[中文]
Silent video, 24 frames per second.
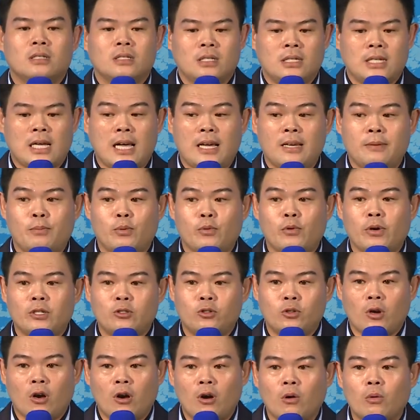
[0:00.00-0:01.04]
才不会
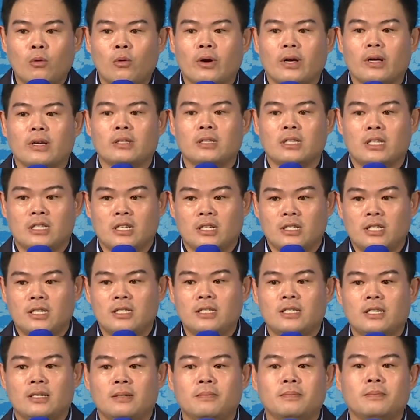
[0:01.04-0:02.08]
去后悔你的人
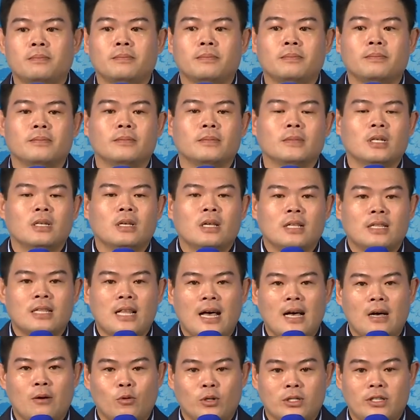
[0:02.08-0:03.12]
生。
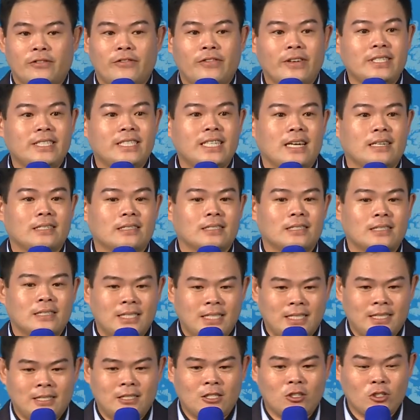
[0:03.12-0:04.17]
那我的分享
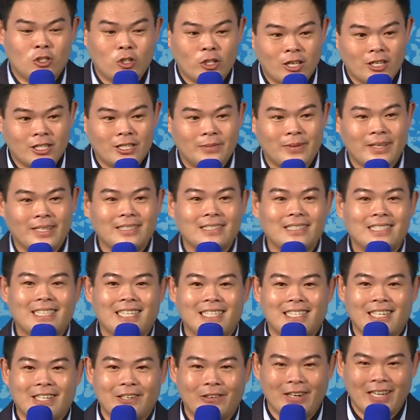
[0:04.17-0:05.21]
就到这边，谢
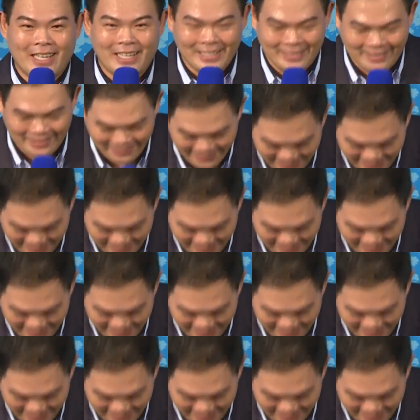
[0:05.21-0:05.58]
谢各位。